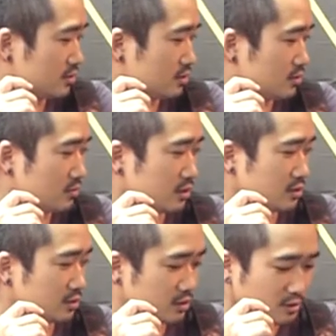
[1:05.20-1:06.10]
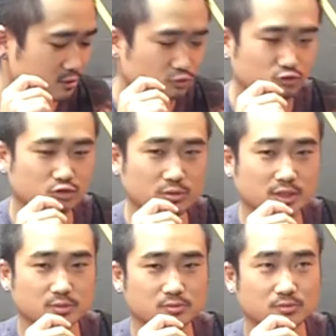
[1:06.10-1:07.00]
네, 많이 궁금해
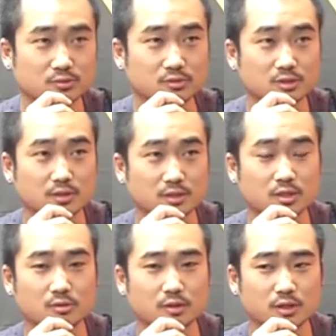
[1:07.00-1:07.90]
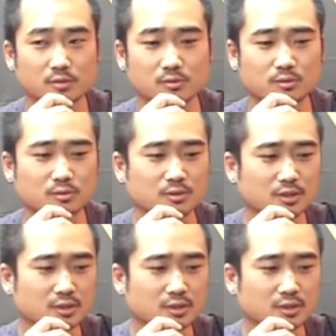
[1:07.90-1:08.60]
하시는 분들이 많다고 해갖고